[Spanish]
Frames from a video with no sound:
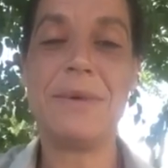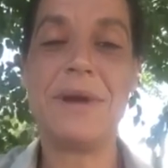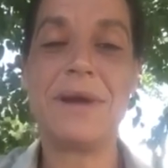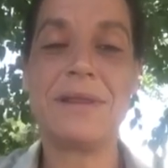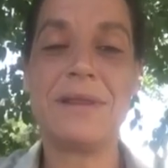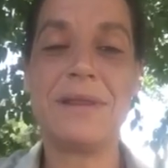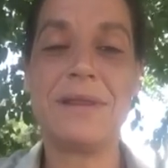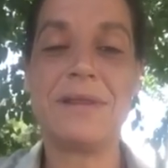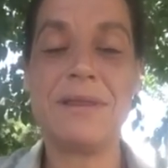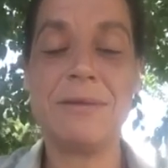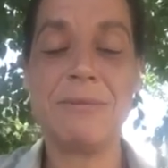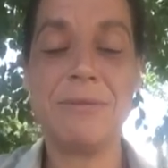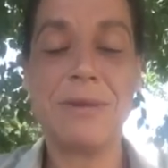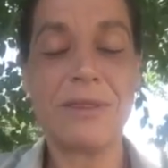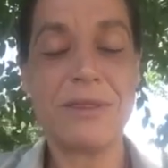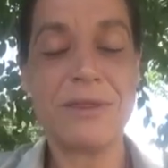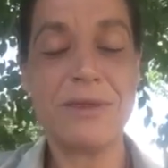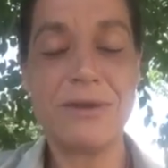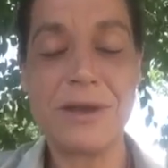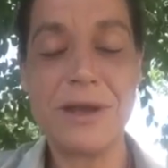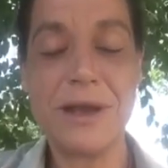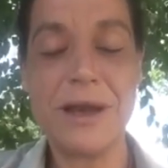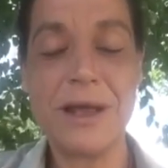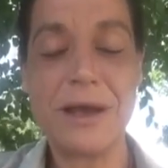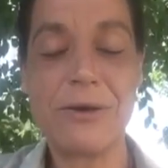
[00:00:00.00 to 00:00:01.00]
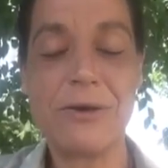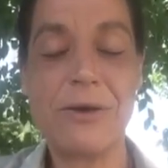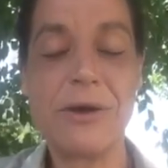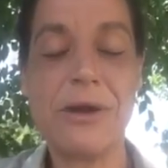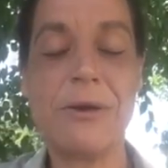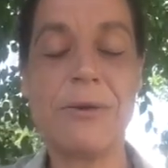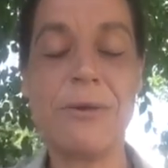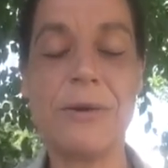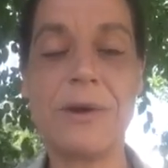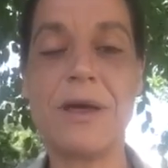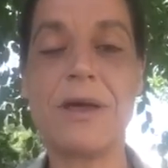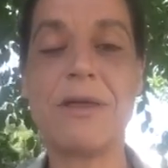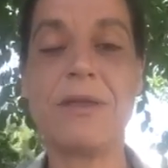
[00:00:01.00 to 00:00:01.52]
participación y a la
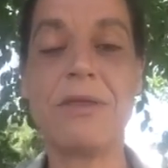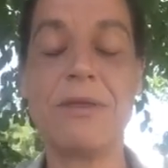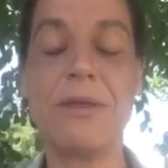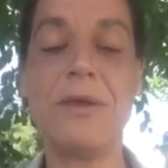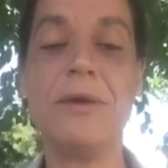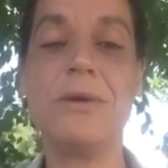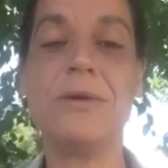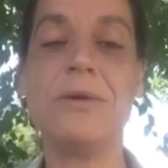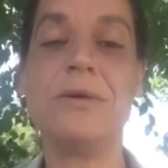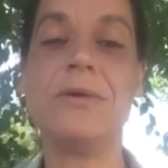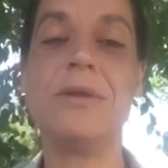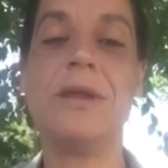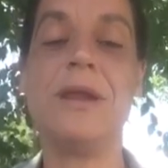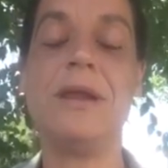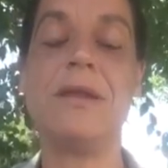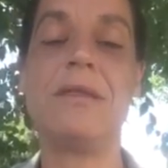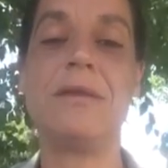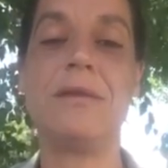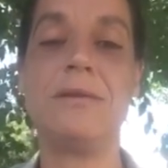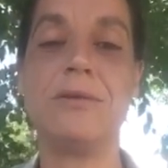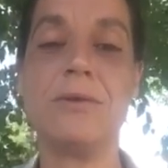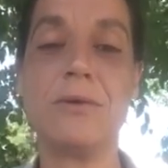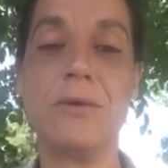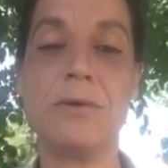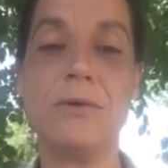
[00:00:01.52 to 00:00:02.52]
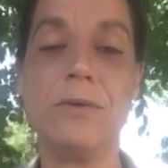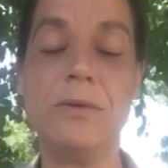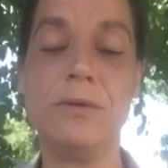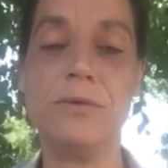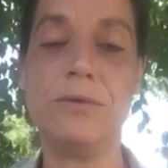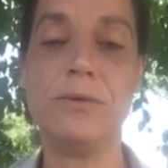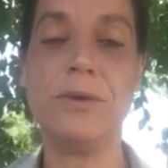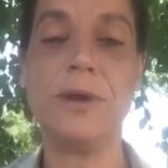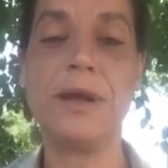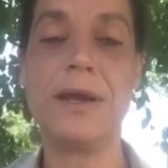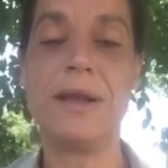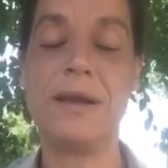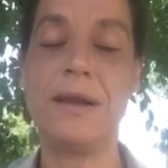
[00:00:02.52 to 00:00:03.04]
colaboración del Centro
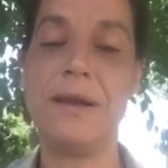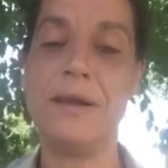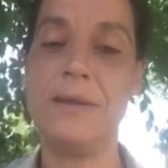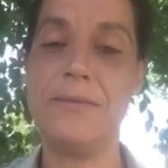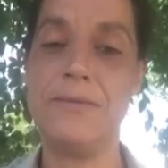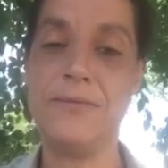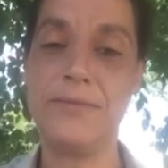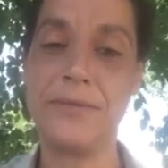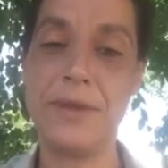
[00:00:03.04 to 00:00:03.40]
Cultural